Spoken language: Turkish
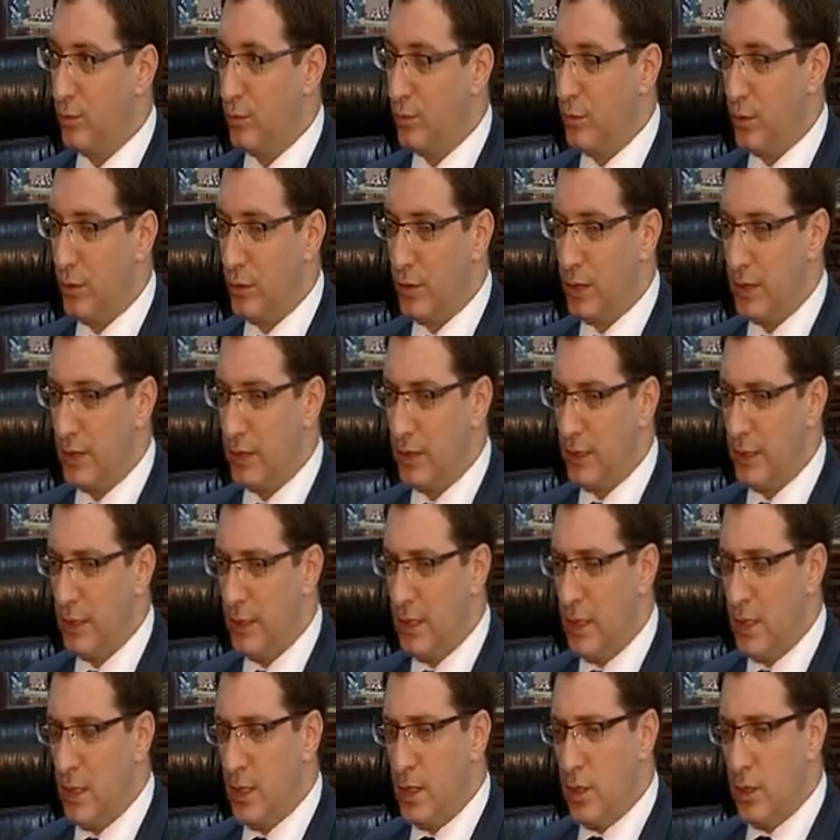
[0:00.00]
bu bölgede.
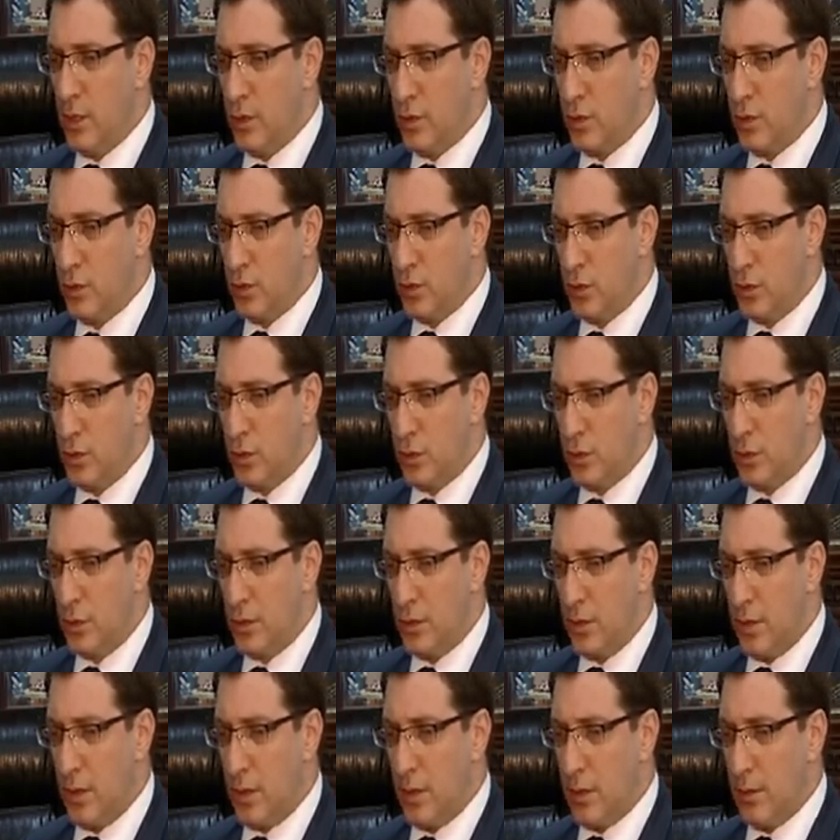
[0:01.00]
Çünkü
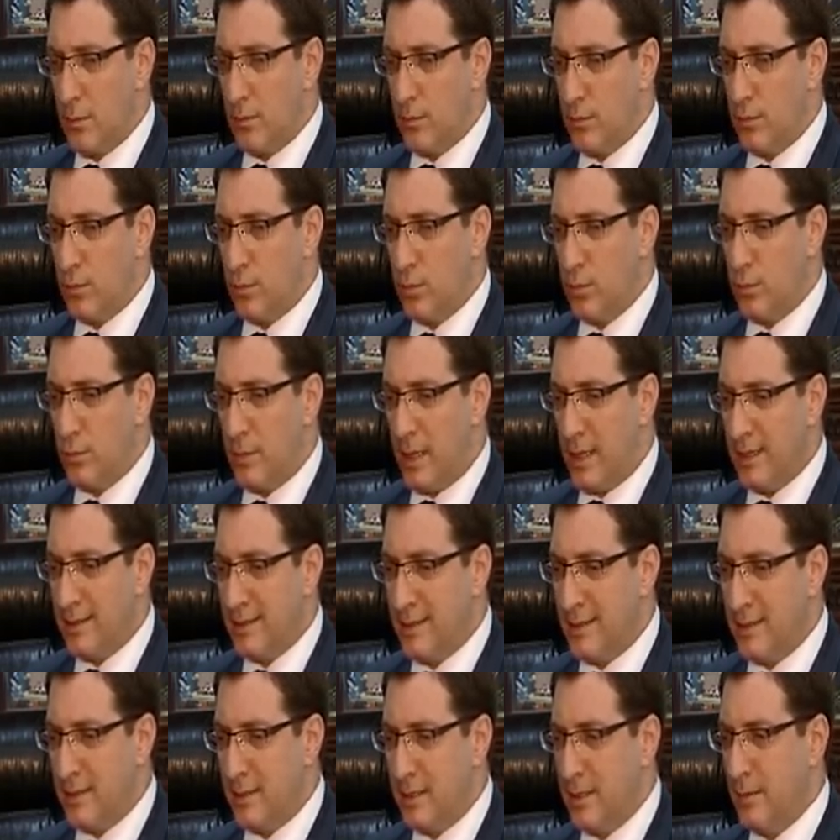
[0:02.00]
bu
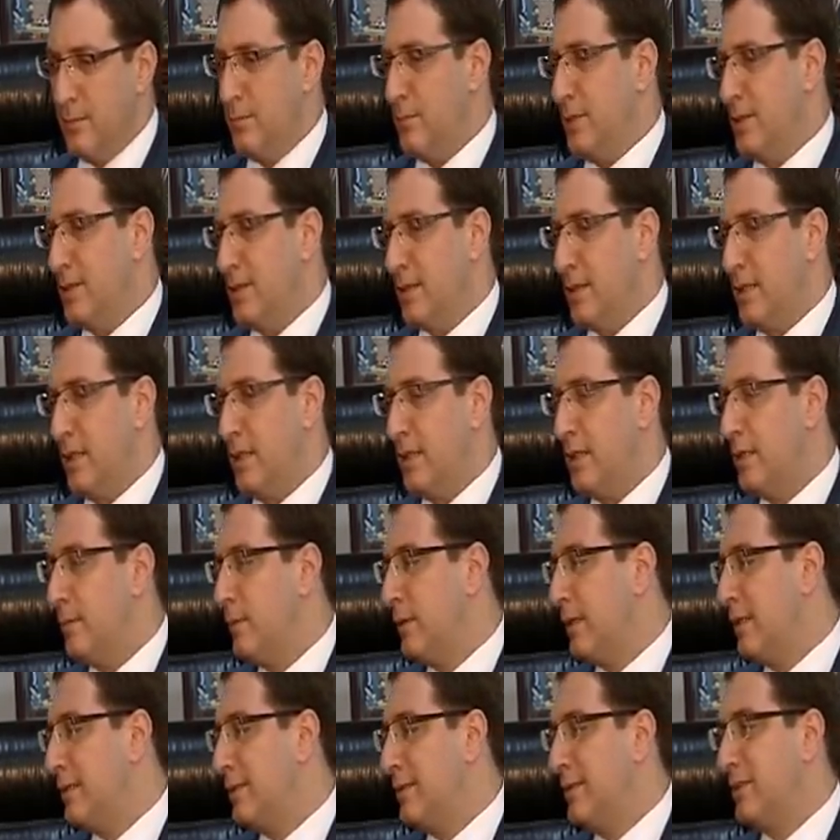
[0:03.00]
bahsettiğim mesela
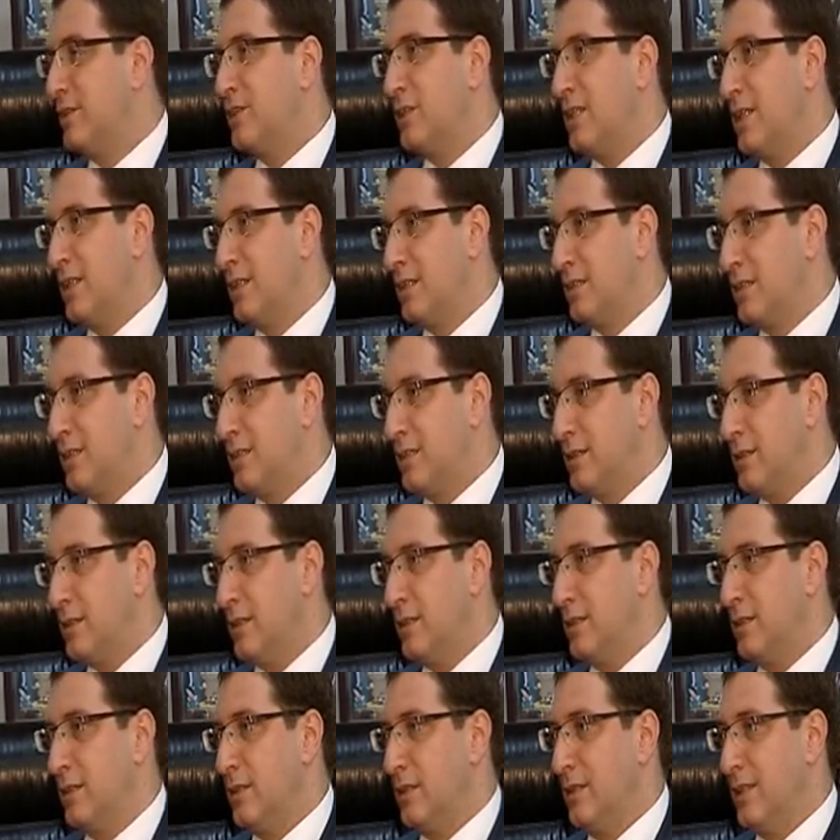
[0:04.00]
2006'da çıkardıkları
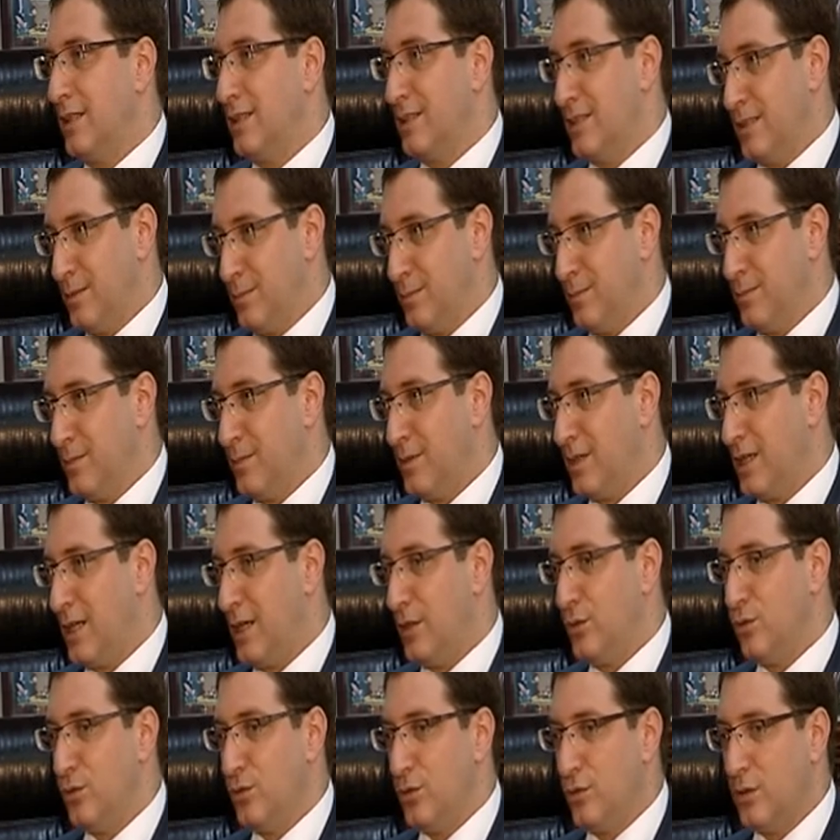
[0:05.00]
yatırım
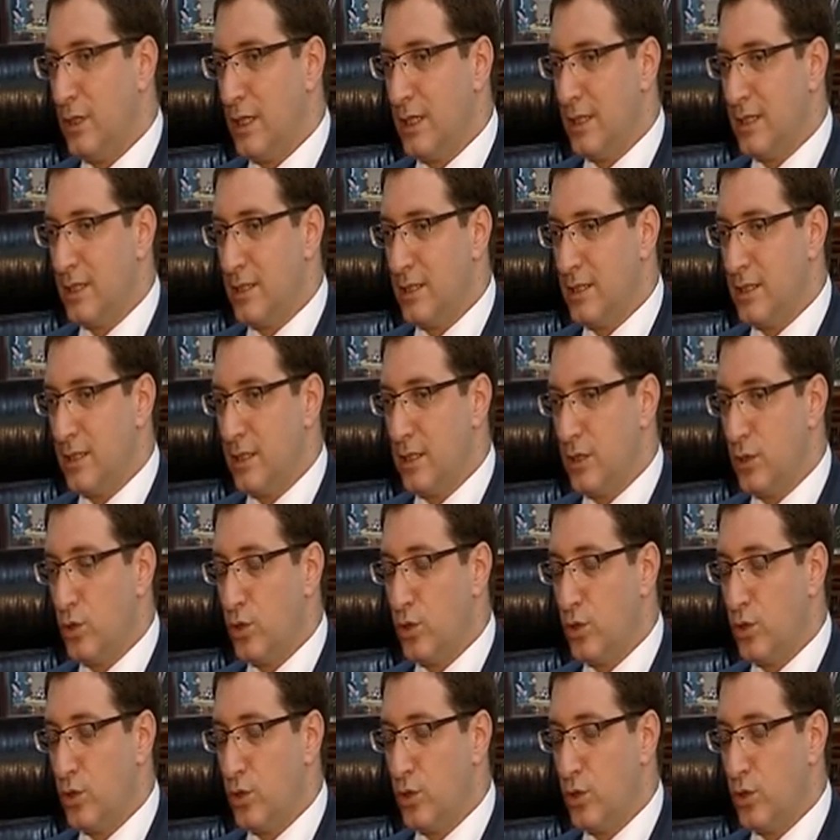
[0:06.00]
kanununun etkisiyle